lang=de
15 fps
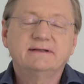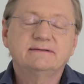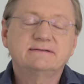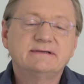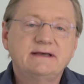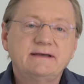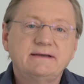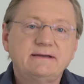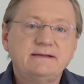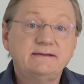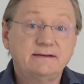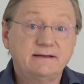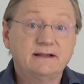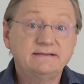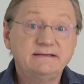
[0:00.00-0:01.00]
zeige ich
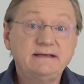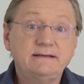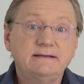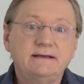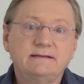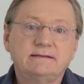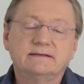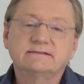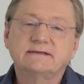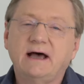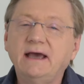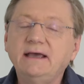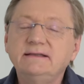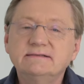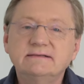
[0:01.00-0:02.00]
dir tatsächlich, dass
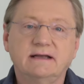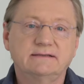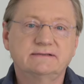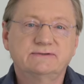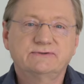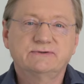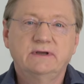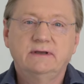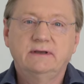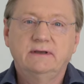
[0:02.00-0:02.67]
ein Satz